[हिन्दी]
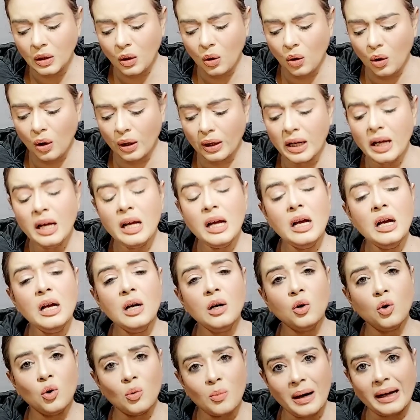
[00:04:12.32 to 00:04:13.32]
और
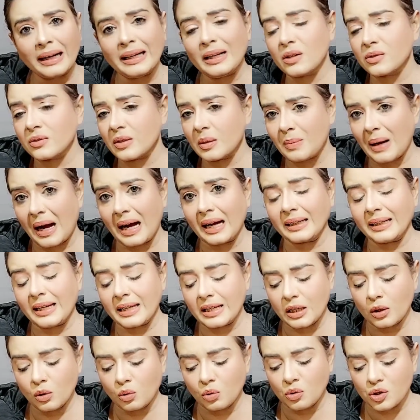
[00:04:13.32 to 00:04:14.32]
हुमा ने उसे भागने
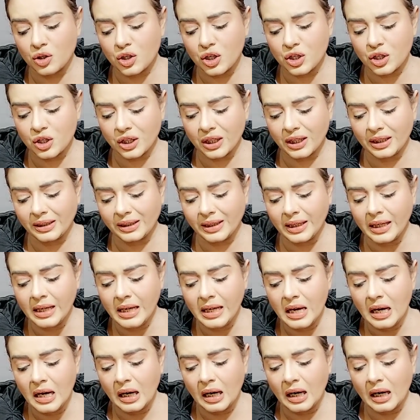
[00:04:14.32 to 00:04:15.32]
की कोशिश की थी
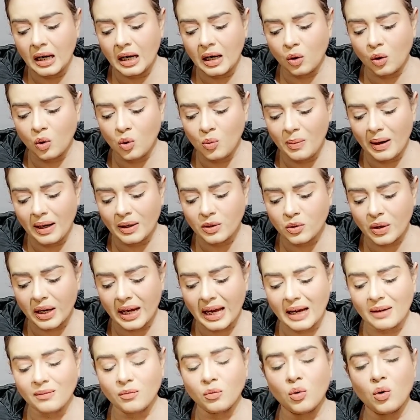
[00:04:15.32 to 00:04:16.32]
हुमा जो
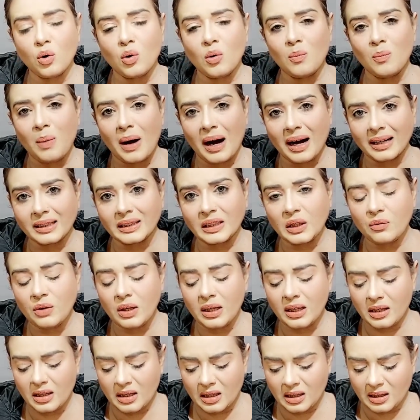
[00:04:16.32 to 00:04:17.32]
है वो भागती हुई
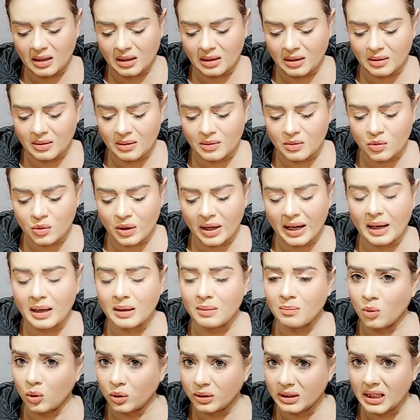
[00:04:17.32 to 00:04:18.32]
जो है
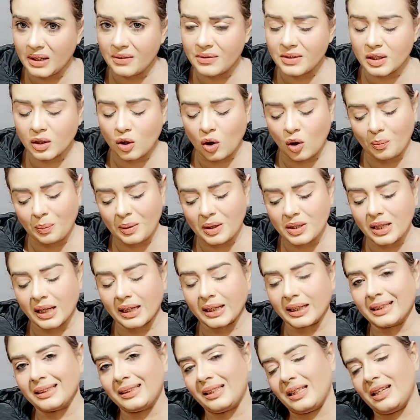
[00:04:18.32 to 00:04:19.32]
मुख्तलिफ़ जगहों पर जा
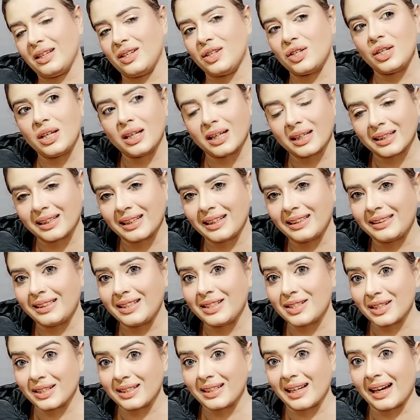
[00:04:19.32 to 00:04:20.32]
रही थी चीख रही थी
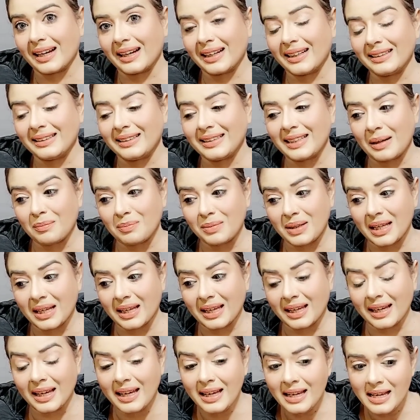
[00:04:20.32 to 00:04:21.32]
चिल्ला रही थी आप
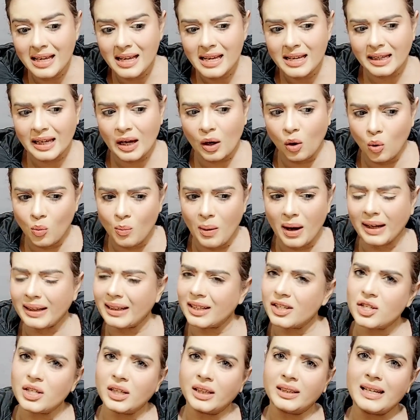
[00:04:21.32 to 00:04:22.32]
देखें कि हुमा के
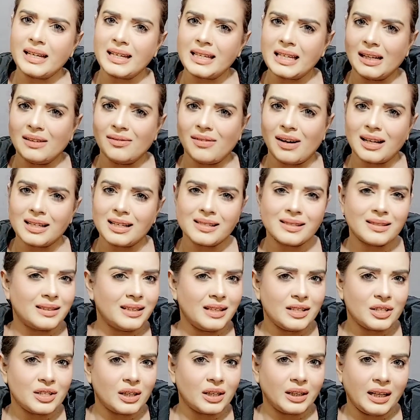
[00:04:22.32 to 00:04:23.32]
चीखने की आवाज़
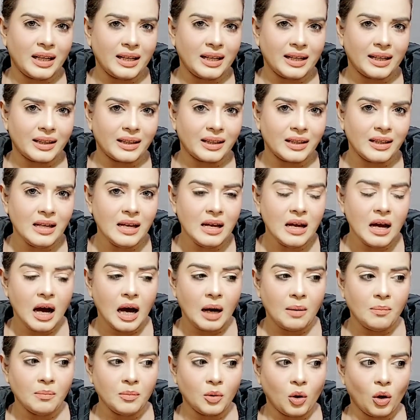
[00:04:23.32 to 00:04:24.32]
नीचे नहीं गई
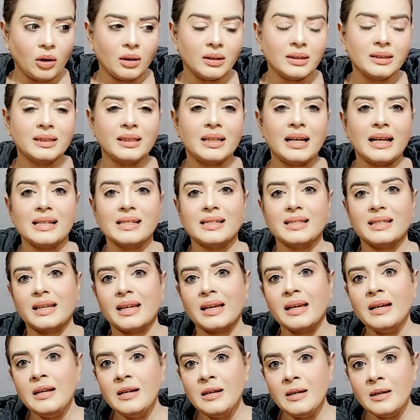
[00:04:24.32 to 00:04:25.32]
हम कौन से
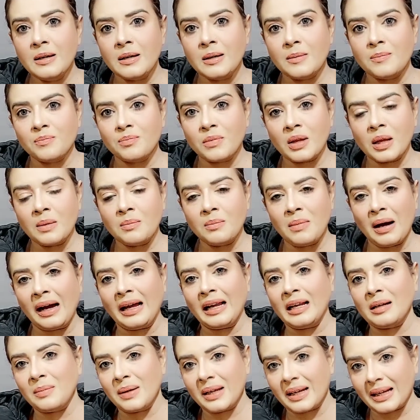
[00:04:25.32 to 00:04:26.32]
ऐसे
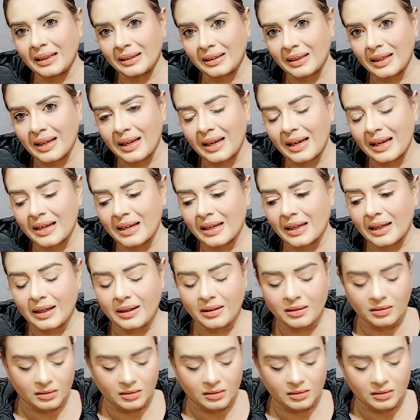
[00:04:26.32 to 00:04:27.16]
महल में रहते हैं कि